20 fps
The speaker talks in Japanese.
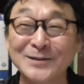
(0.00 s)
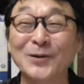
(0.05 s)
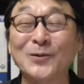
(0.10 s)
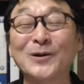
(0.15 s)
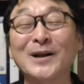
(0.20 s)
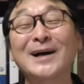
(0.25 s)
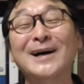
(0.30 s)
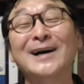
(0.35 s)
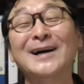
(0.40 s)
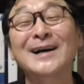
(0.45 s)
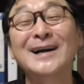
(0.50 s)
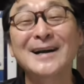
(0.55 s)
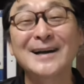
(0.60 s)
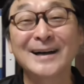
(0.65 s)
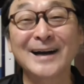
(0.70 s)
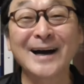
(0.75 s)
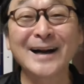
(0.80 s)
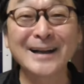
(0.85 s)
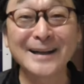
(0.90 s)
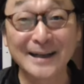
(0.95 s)
そら、
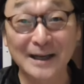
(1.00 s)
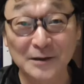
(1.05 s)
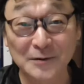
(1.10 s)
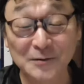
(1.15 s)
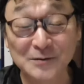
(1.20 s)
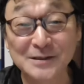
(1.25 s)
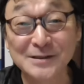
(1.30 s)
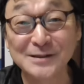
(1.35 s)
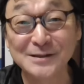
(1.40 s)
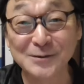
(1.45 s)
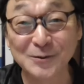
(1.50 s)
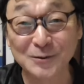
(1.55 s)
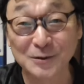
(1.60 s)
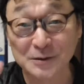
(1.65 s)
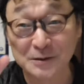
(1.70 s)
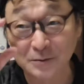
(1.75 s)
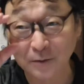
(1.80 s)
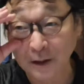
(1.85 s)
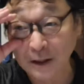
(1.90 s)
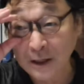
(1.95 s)
彼らの印象
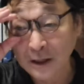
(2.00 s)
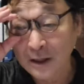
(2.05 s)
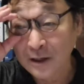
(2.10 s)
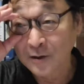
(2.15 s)
としては、